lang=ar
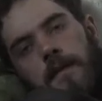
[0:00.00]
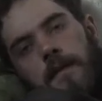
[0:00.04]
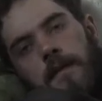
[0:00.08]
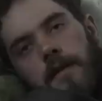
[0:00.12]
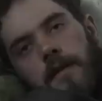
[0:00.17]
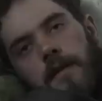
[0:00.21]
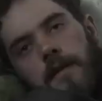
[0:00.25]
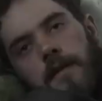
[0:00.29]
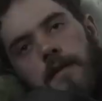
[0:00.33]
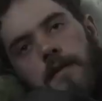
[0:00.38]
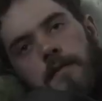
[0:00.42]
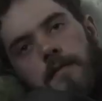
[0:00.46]

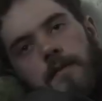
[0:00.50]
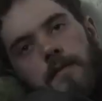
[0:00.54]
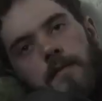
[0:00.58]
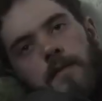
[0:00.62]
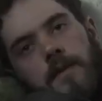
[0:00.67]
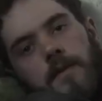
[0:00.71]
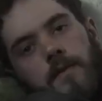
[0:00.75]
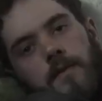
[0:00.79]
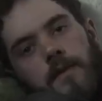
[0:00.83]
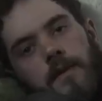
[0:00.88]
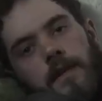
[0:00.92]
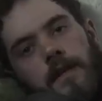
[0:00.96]
آه، اسم
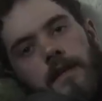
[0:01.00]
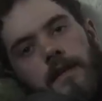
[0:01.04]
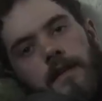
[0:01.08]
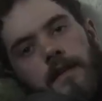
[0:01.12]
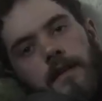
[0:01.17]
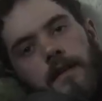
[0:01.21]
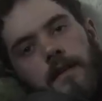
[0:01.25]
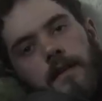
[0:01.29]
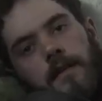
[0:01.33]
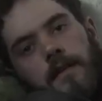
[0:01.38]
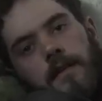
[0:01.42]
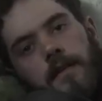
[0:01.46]
المسؤول
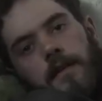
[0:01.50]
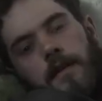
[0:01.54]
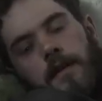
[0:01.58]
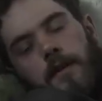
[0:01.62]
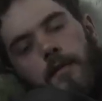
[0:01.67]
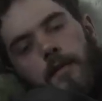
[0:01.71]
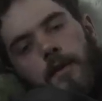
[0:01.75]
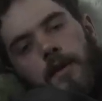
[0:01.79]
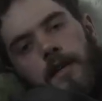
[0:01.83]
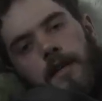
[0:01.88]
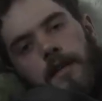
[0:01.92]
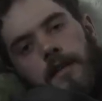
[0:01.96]
عني
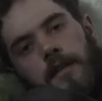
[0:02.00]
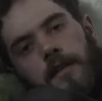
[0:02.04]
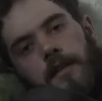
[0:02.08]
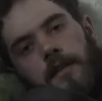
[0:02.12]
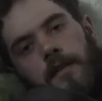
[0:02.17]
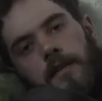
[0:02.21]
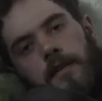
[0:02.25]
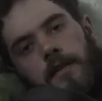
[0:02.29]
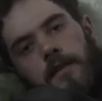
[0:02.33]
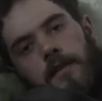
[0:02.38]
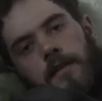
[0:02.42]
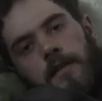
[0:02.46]
أبو
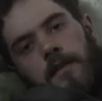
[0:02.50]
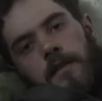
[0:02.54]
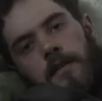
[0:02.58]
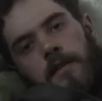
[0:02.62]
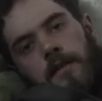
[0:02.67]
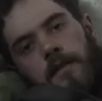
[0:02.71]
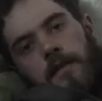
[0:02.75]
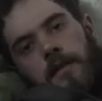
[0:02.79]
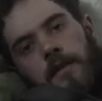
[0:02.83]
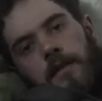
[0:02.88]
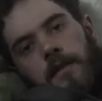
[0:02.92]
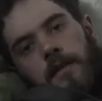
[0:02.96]
هاني
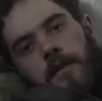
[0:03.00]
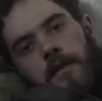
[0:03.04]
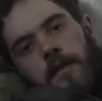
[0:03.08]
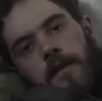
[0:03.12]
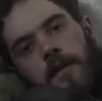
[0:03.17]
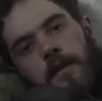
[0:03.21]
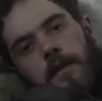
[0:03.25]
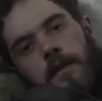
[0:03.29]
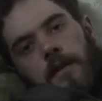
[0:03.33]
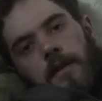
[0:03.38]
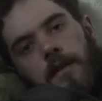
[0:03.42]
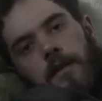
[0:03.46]

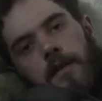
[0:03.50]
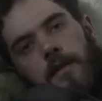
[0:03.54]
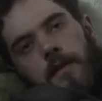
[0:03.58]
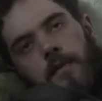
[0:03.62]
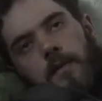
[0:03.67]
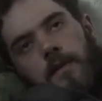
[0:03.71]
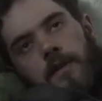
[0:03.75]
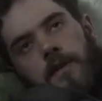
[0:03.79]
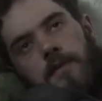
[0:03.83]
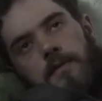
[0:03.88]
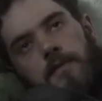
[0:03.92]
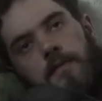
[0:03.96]
آه،
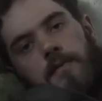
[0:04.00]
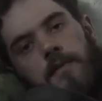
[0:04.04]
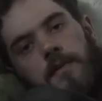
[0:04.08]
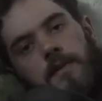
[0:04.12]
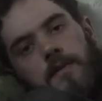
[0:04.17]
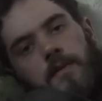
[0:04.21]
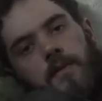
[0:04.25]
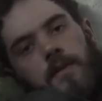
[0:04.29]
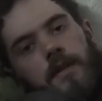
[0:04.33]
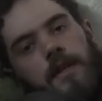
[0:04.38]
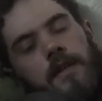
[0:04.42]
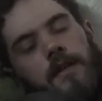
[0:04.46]
والاسم
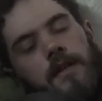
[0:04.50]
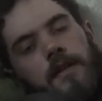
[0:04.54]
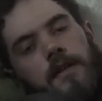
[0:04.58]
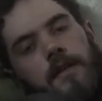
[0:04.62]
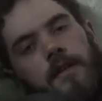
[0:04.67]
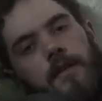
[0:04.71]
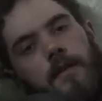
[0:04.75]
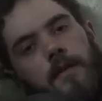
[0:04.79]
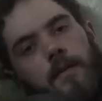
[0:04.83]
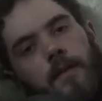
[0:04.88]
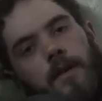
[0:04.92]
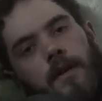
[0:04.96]
المسؤول
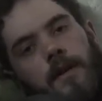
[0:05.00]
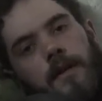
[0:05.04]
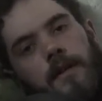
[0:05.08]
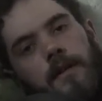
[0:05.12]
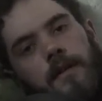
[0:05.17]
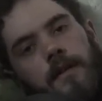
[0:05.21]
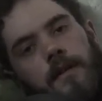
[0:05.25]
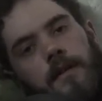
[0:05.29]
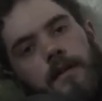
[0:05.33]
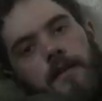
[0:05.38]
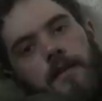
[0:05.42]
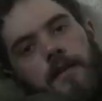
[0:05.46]
عن أبو
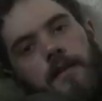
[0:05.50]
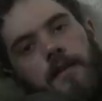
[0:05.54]
هاني